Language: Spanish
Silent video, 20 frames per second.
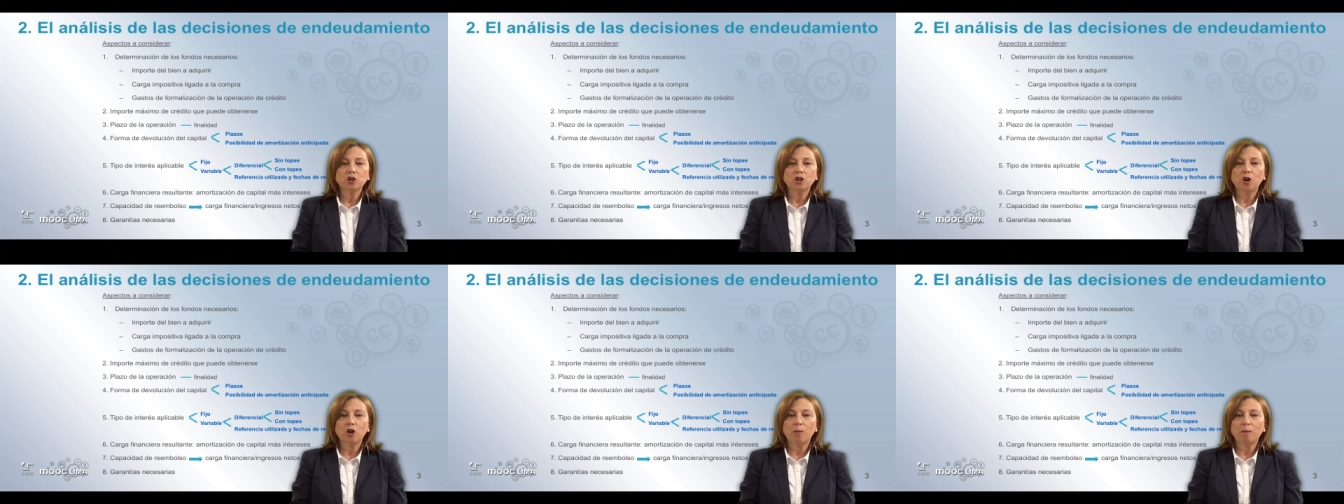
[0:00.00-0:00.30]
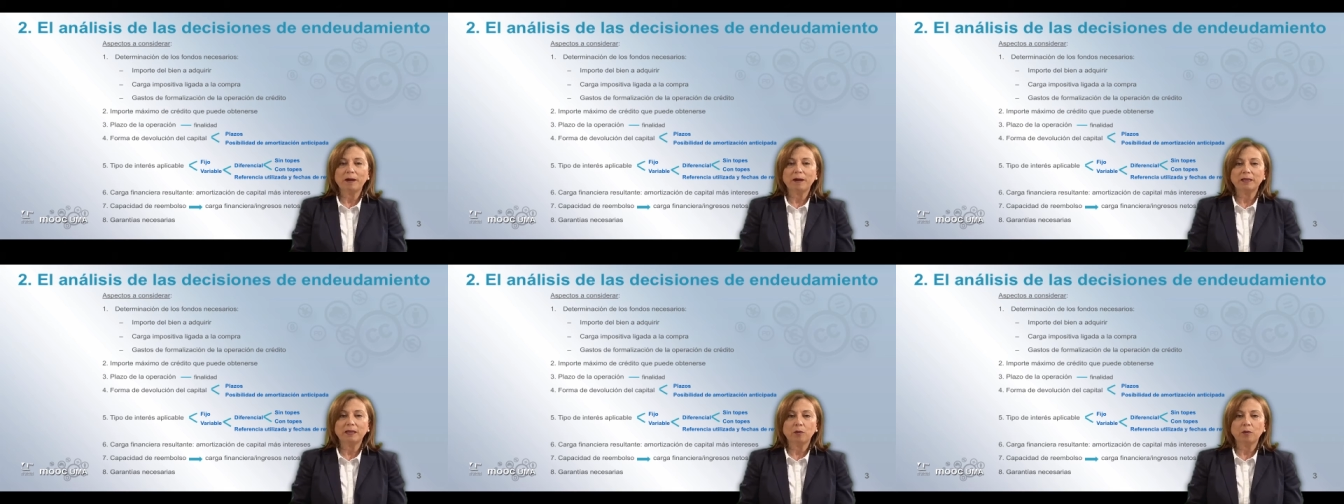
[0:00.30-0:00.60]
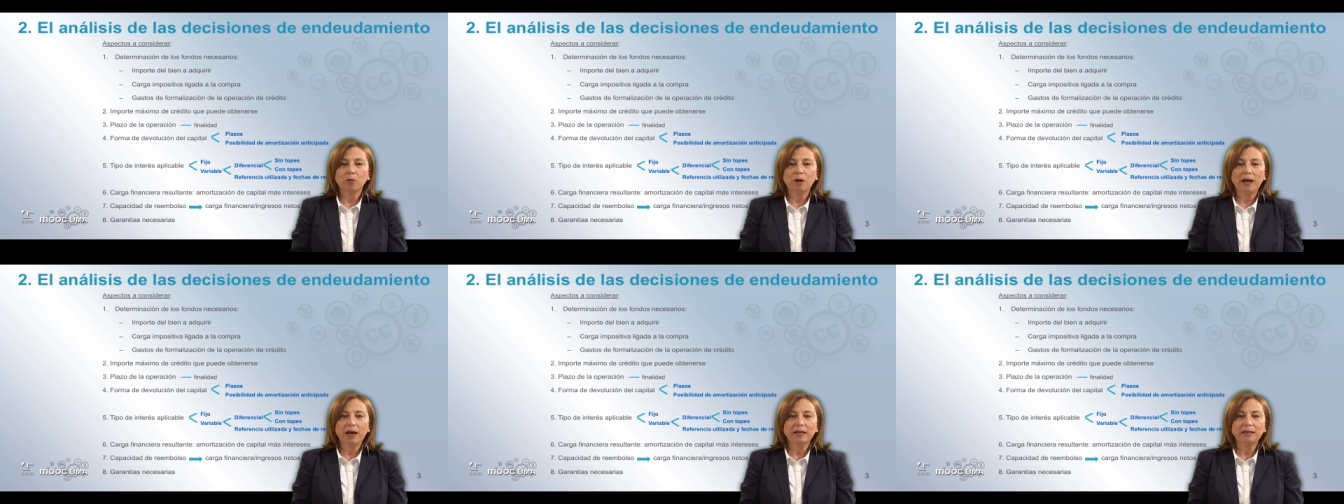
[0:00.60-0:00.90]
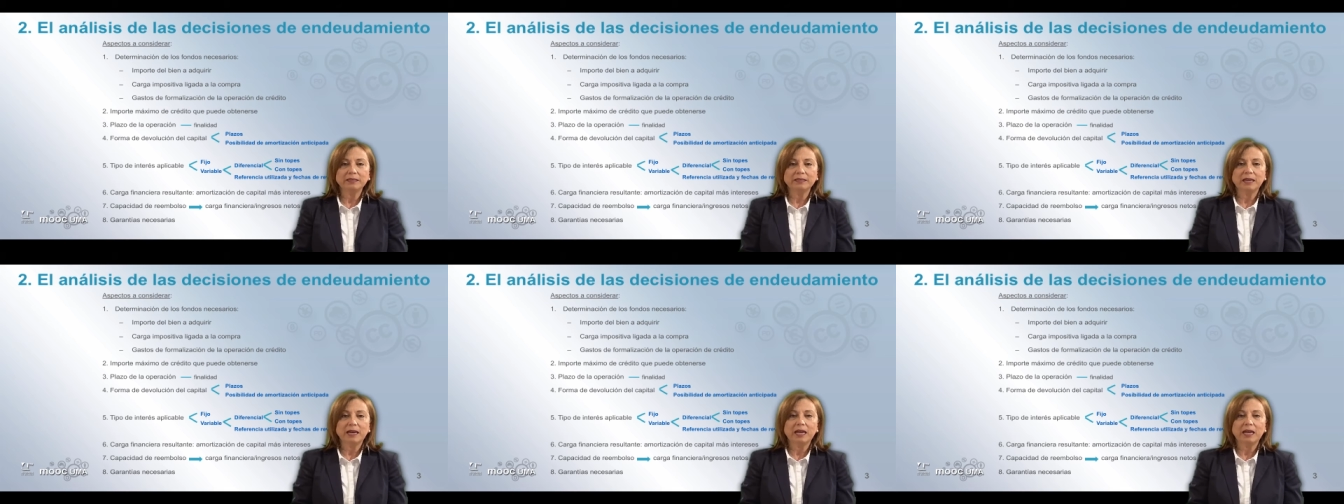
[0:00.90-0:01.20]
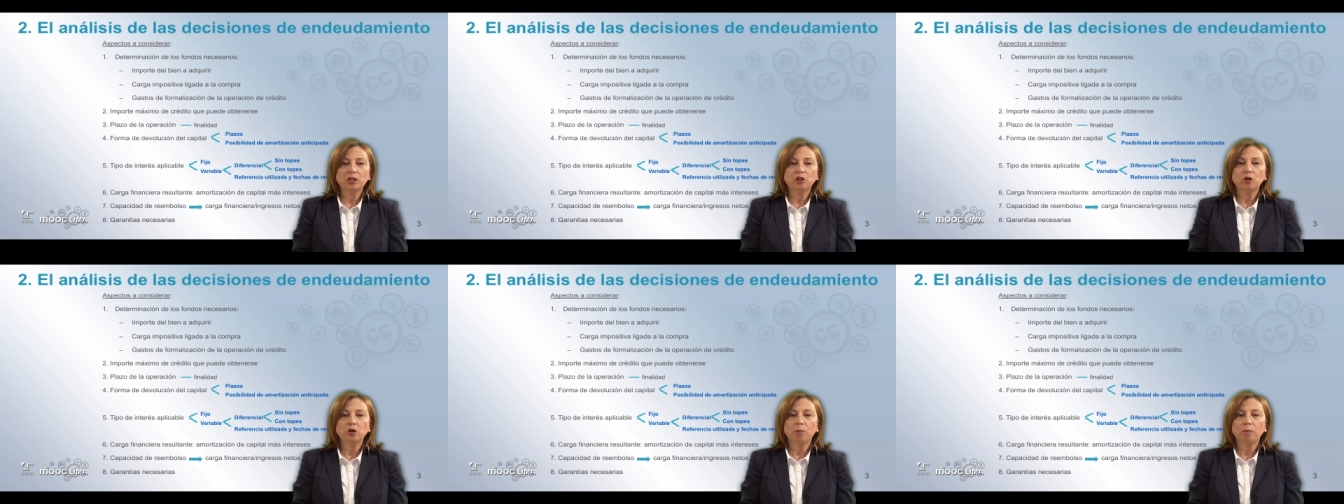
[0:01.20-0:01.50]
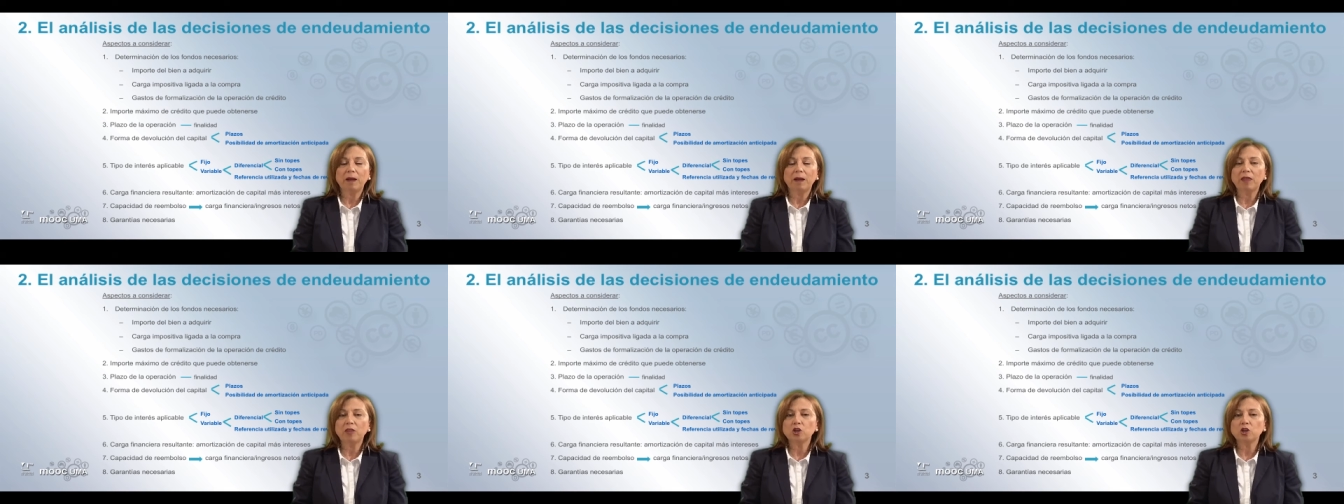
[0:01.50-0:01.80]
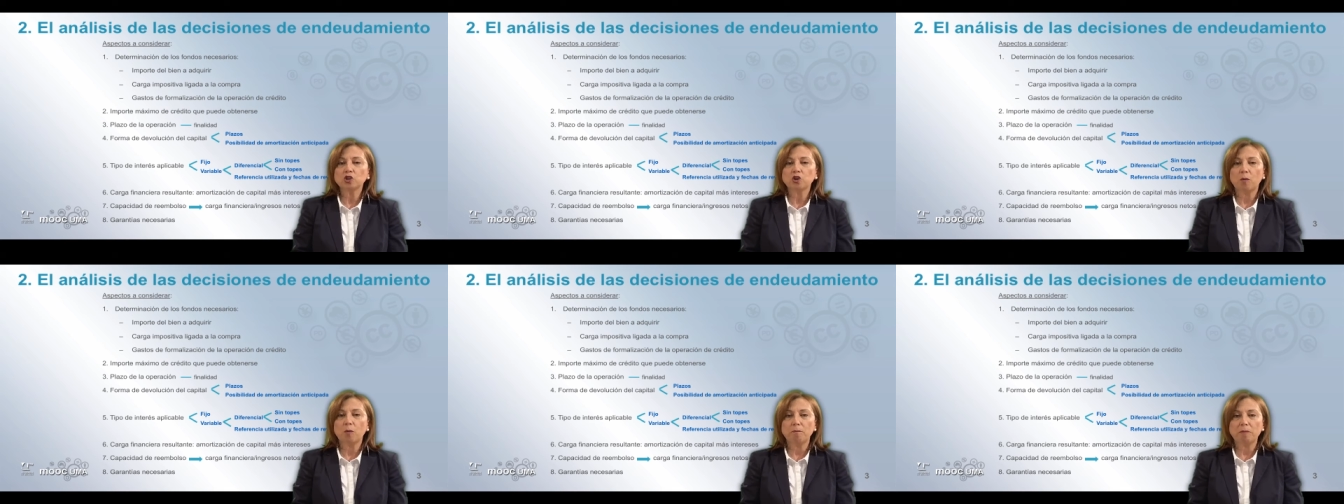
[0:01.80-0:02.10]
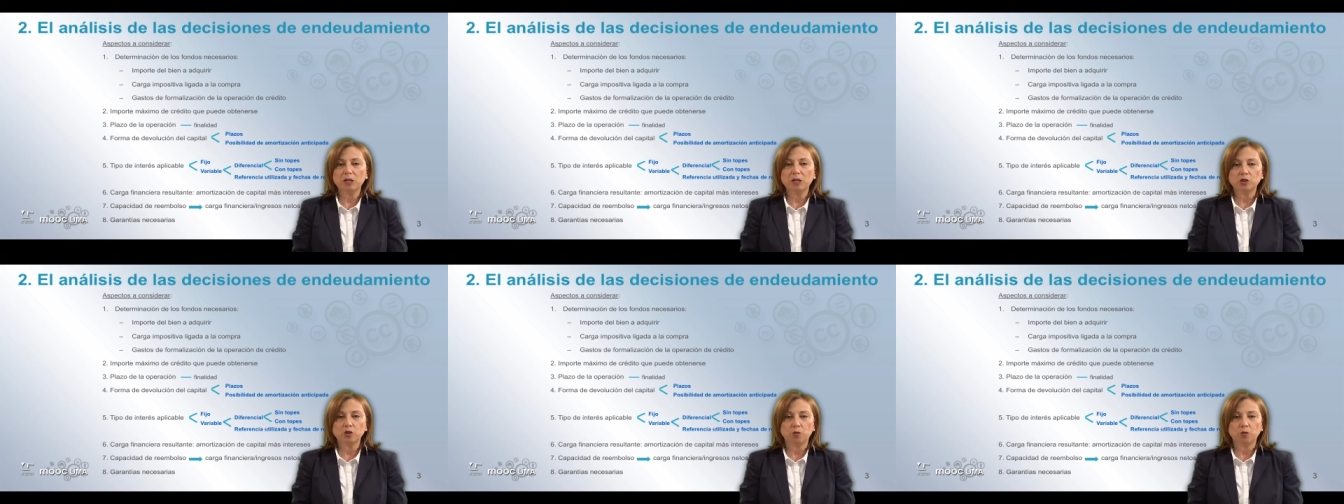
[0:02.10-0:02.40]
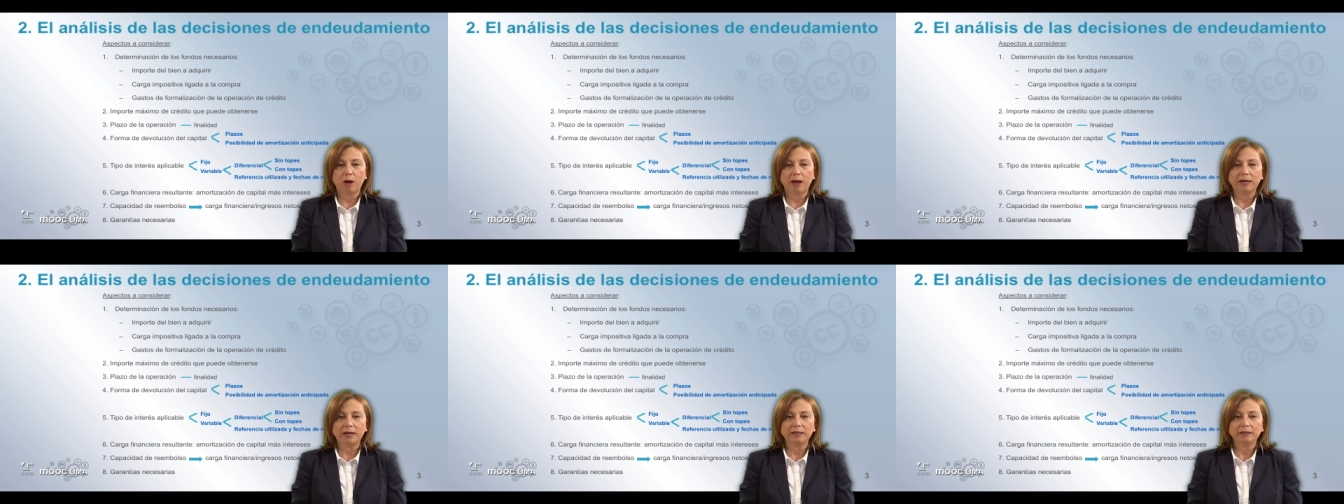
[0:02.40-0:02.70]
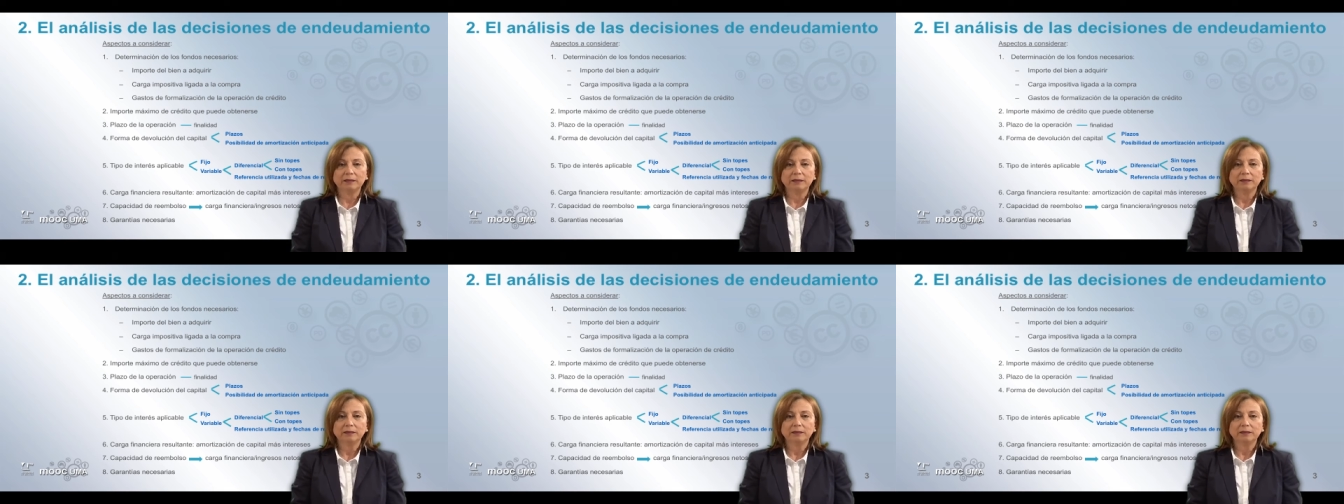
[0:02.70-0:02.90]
de los particulares, estos plazos son mensuales.